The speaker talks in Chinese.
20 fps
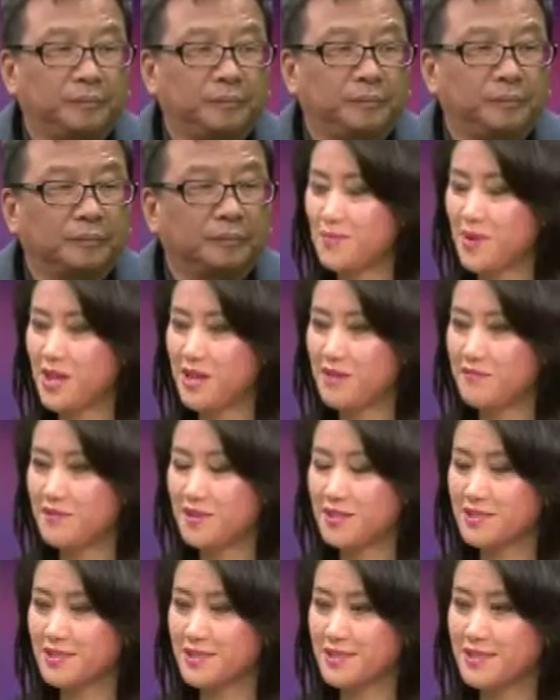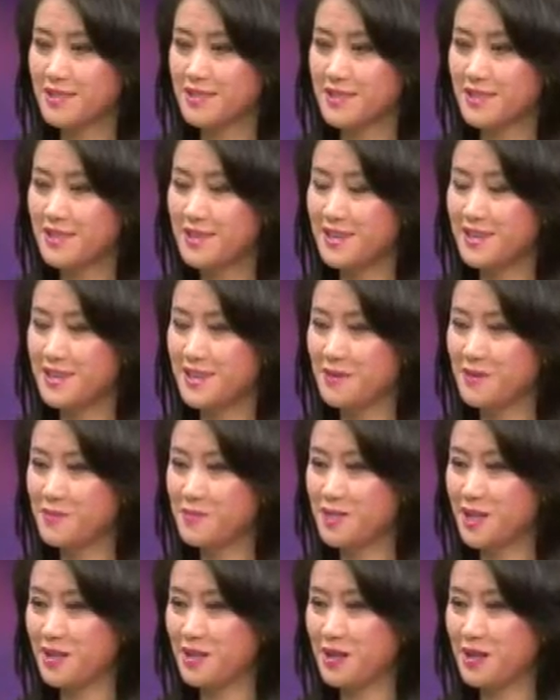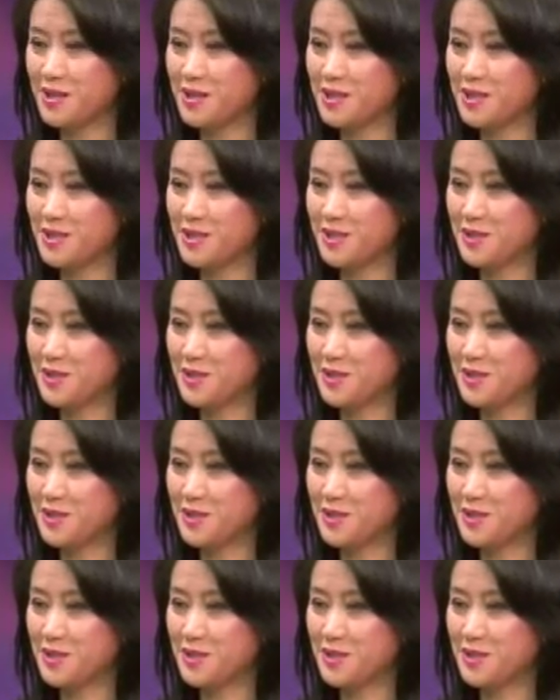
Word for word: 呃，梅兰芳精神的第一点，我们讲到是这个，